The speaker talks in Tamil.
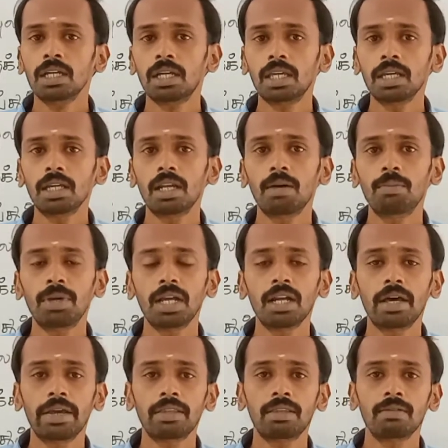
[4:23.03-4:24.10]
இங்கே நபிகள்
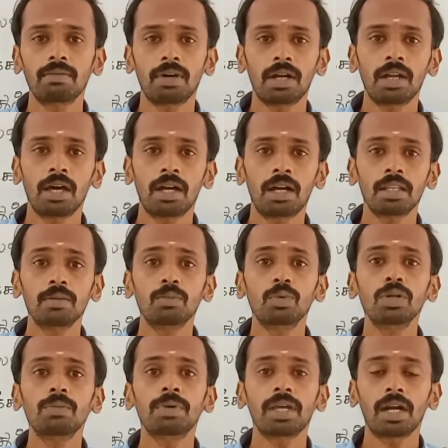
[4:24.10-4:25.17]
நாயகத்தின் வரலாறானது
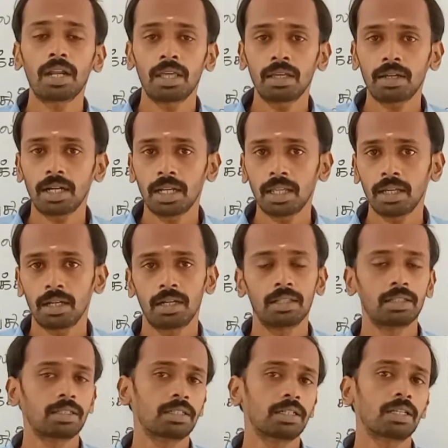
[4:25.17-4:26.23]
முழுமை அடைய
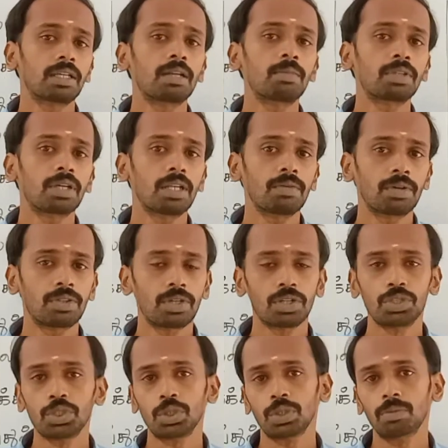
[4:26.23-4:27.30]
கிடையாது அதை நம்ம தெளிவாக
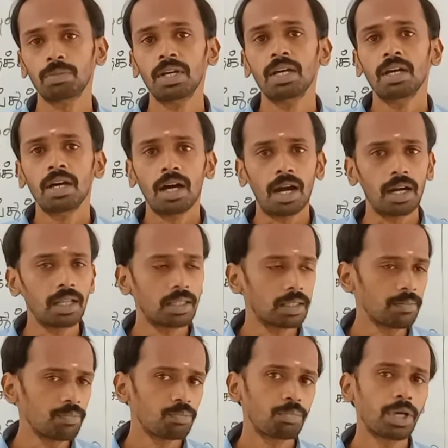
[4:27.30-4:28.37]
தெரிஞ்சுக்கணும்
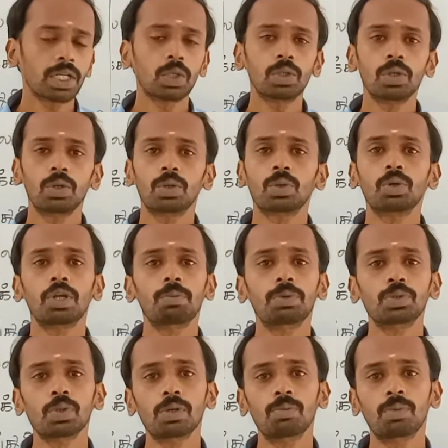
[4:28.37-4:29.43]
அடுத்து மேற்கொண்டு ஒரு
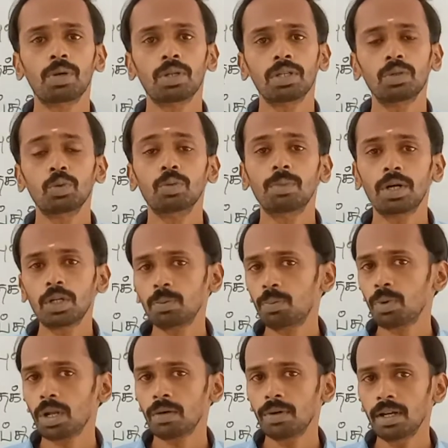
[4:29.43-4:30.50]
குறிப்புன்னு சொல்லும் பொழுது உமரு
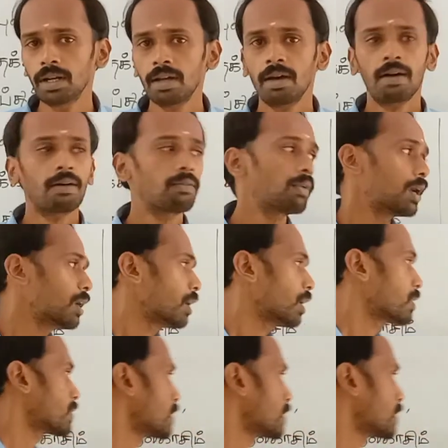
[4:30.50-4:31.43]
புலவர் வள்ளல்